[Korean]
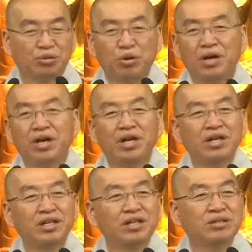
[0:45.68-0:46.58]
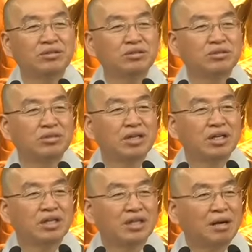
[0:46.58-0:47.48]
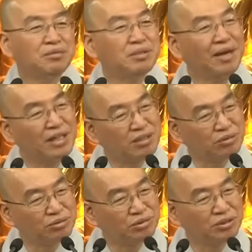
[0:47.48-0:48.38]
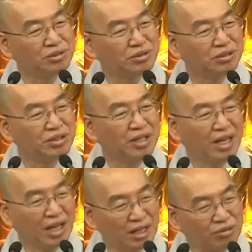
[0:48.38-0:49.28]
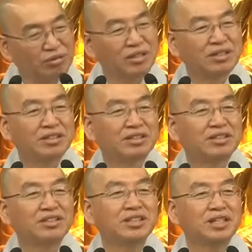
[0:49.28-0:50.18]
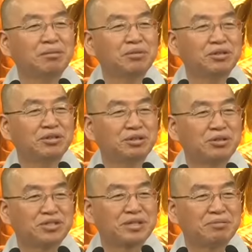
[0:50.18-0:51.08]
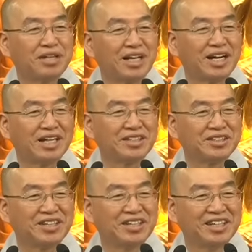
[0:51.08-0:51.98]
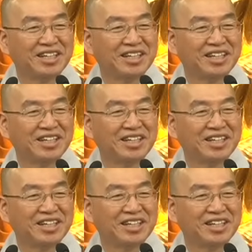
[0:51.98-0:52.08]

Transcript: 괜히 그 남 집 아들 둘이고 애 둘인 거 그거 쳐다보고 또 욕심을 내 가지고